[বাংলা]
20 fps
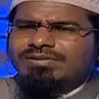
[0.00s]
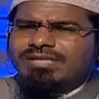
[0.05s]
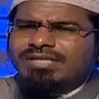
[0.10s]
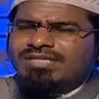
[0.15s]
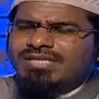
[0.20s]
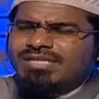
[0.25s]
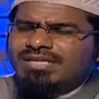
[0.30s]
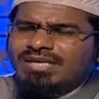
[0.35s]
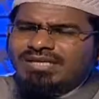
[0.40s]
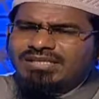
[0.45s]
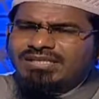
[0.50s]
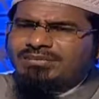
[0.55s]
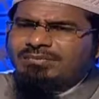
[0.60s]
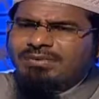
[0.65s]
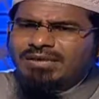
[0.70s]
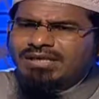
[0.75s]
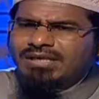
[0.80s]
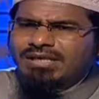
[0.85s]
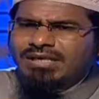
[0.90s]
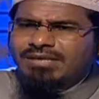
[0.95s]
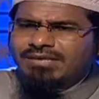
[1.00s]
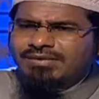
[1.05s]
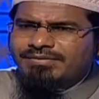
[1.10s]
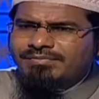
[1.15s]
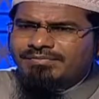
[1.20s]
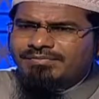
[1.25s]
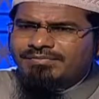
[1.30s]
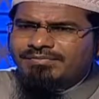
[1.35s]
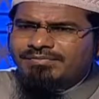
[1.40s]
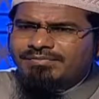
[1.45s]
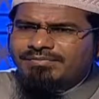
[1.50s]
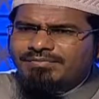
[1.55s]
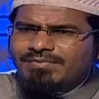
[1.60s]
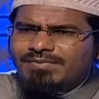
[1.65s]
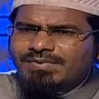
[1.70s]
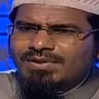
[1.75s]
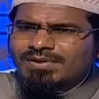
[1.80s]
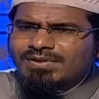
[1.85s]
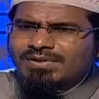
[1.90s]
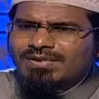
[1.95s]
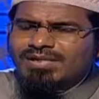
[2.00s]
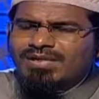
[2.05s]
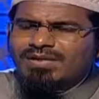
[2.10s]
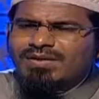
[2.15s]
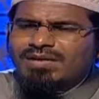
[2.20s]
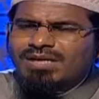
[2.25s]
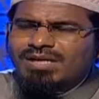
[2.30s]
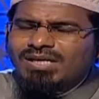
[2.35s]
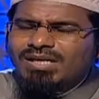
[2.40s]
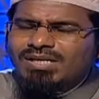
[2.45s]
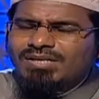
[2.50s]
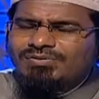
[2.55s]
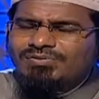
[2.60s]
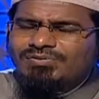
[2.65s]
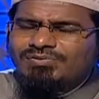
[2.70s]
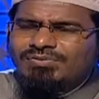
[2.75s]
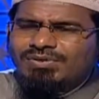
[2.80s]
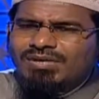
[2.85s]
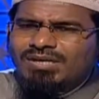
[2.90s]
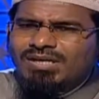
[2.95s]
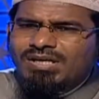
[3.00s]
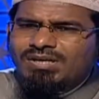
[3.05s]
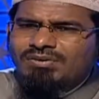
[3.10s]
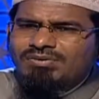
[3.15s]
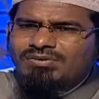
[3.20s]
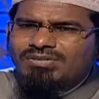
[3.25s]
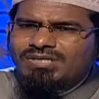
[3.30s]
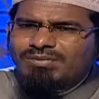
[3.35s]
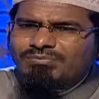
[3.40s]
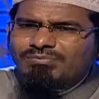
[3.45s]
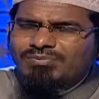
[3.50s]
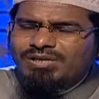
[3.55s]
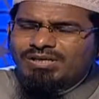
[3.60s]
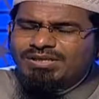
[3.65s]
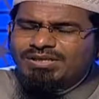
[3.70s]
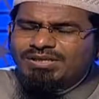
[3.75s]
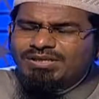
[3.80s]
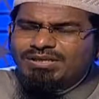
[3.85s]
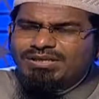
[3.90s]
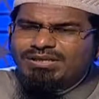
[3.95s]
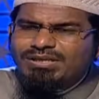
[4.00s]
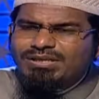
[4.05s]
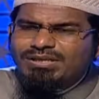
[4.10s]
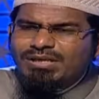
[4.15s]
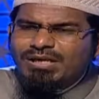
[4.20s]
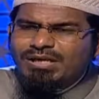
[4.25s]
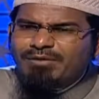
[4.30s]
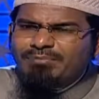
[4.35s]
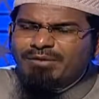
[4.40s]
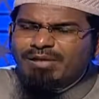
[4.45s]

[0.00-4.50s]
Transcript: সাজায় রাখতে পারে না কারণ আল্লাহ রাসুল সাল্লাম বলেন ইন্নাল